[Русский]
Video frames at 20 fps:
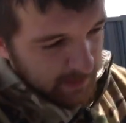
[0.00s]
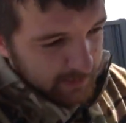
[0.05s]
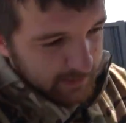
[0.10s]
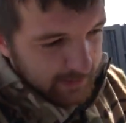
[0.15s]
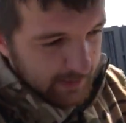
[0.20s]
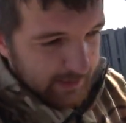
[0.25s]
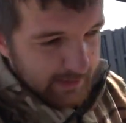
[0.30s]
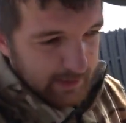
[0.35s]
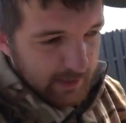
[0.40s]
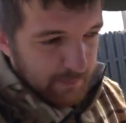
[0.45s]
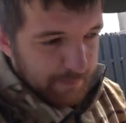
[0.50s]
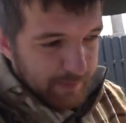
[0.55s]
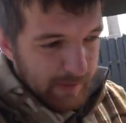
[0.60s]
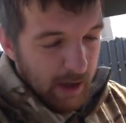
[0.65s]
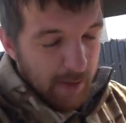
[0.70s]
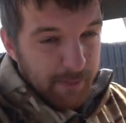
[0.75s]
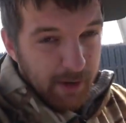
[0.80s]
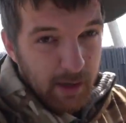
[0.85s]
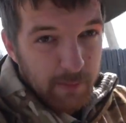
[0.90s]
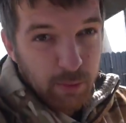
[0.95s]
Надо
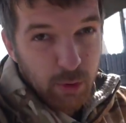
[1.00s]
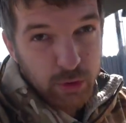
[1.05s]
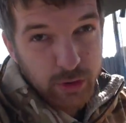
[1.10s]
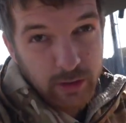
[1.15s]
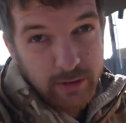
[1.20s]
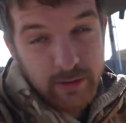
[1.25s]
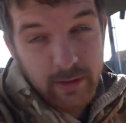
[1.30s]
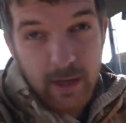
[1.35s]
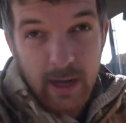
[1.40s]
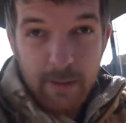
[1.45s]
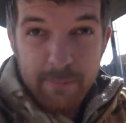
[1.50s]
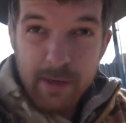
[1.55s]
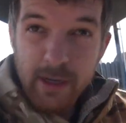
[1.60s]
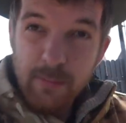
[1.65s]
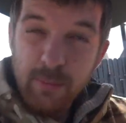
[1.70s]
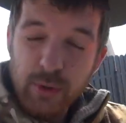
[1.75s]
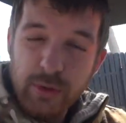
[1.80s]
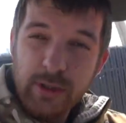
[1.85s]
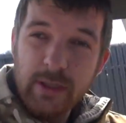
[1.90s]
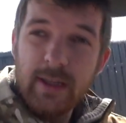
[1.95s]
обработать,
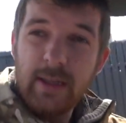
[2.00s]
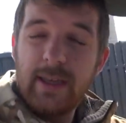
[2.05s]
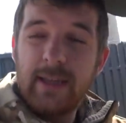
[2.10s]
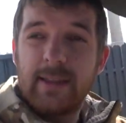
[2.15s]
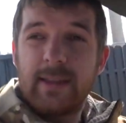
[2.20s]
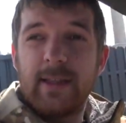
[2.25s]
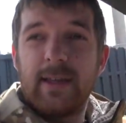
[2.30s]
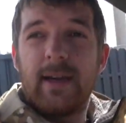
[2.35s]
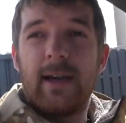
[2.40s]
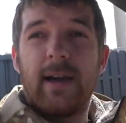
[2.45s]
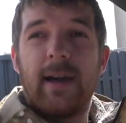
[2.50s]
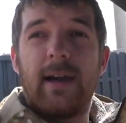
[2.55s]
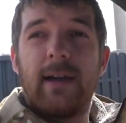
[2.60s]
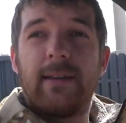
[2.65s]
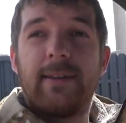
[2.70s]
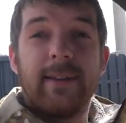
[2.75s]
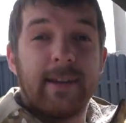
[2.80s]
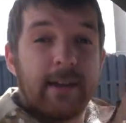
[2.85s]
обработать это